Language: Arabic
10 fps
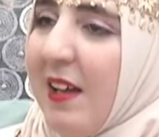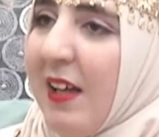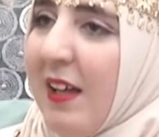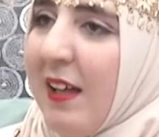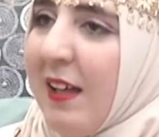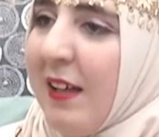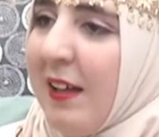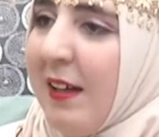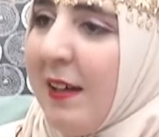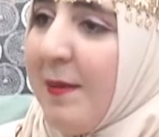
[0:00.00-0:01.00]

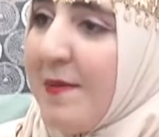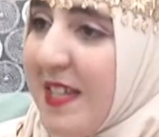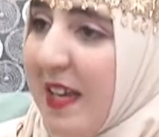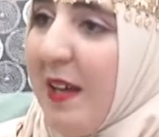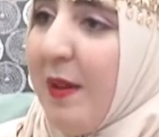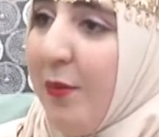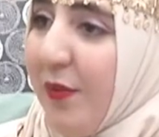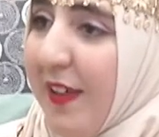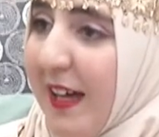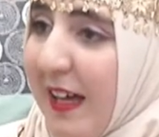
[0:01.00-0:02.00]
آه، رمزي
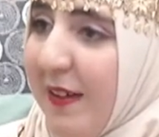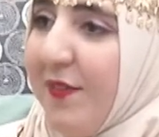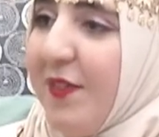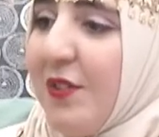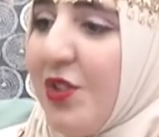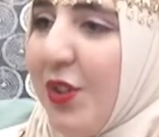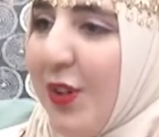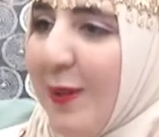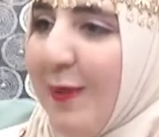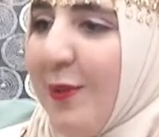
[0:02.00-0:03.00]
بوضياف
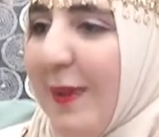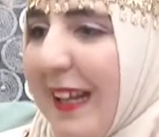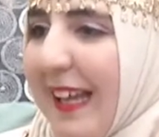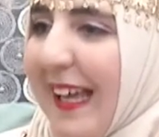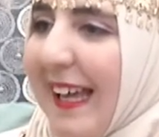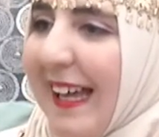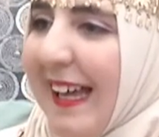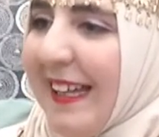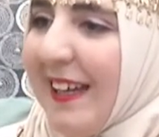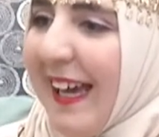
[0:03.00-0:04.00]
نشكرهم هما
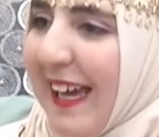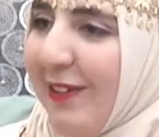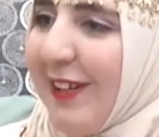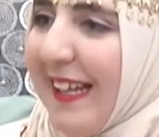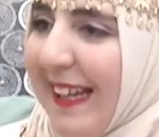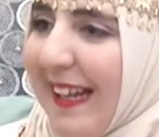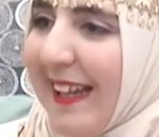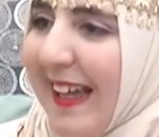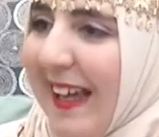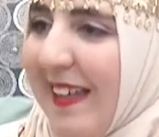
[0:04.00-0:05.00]
اللي خيروا لي
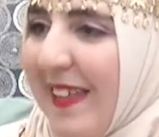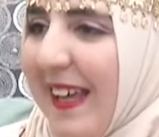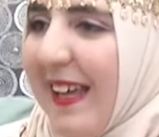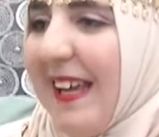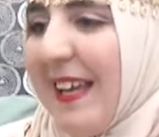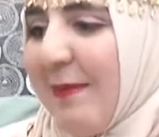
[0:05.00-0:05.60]
الإطلالة هذه